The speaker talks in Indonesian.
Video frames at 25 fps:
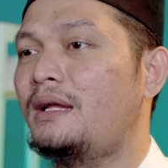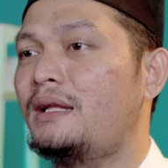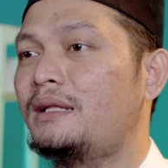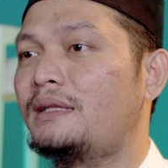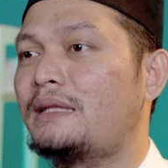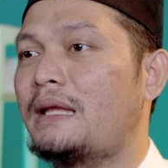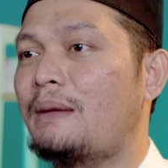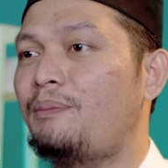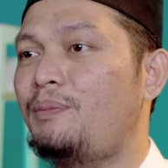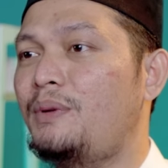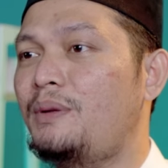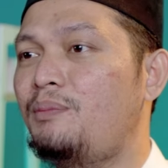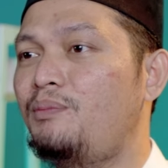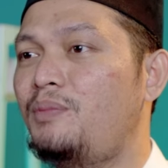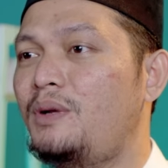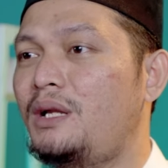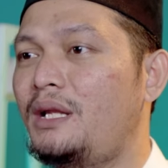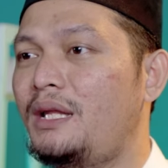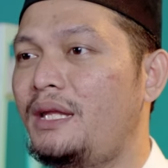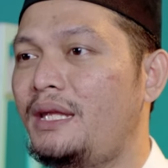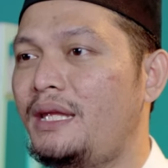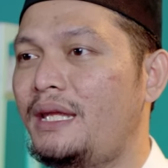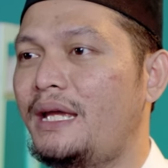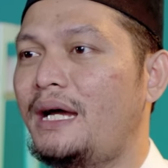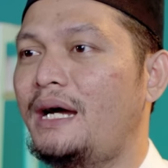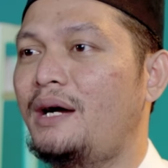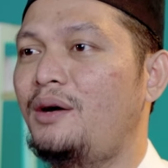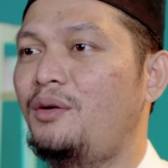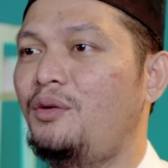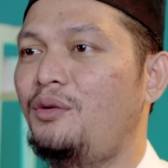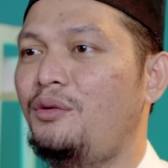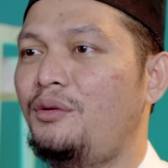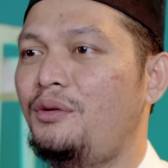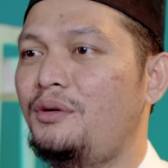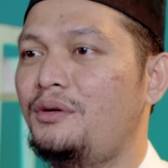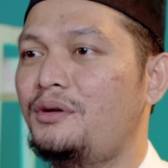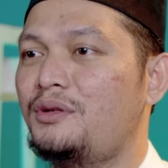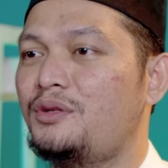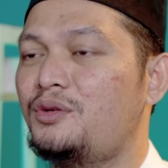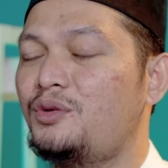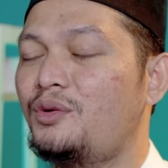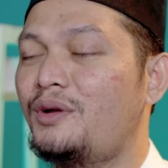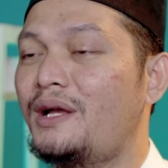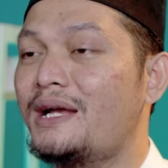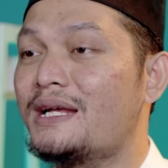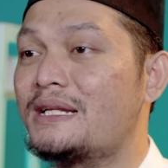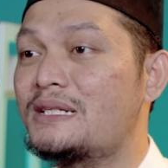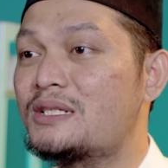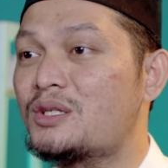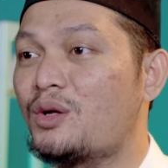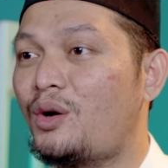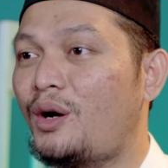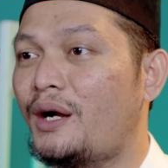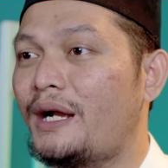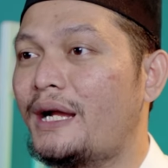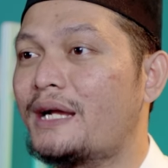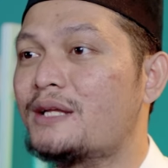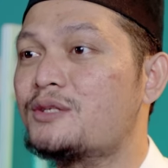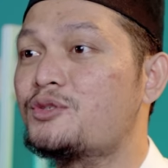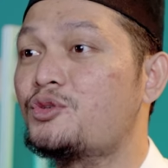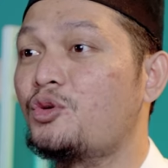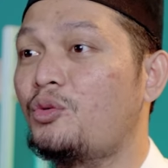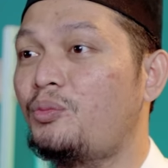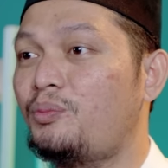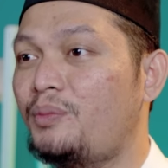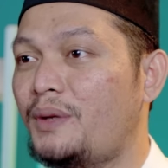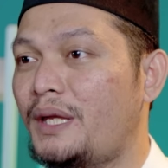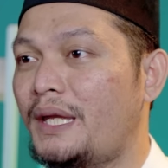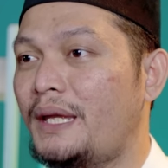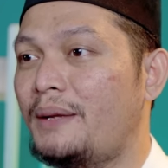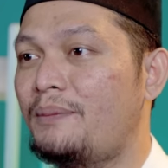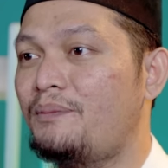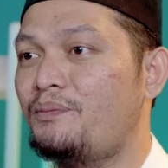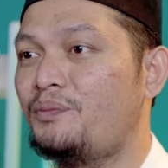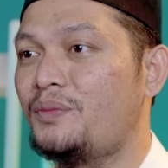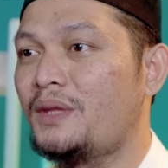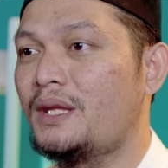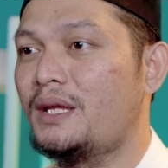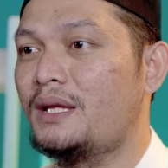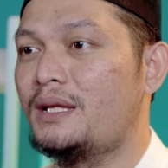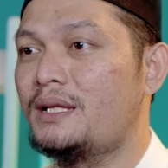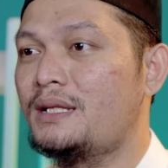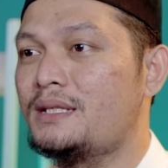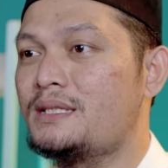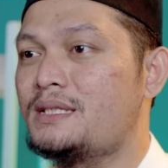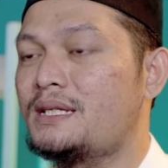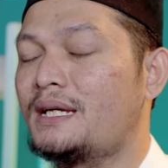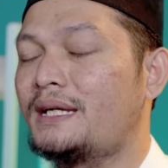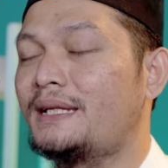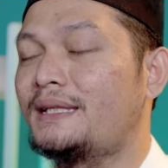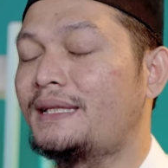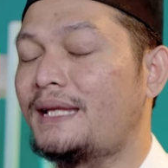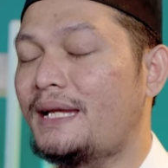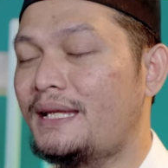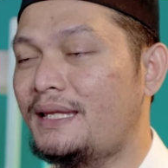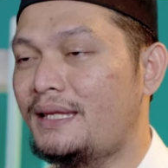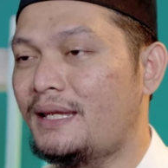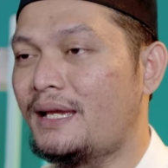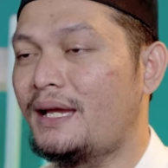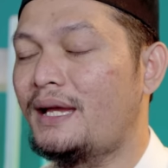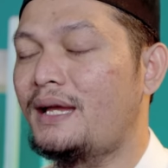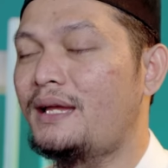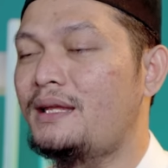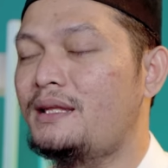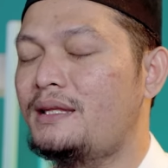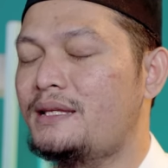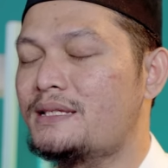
tapi beliau juga seorang supi. Ceritanya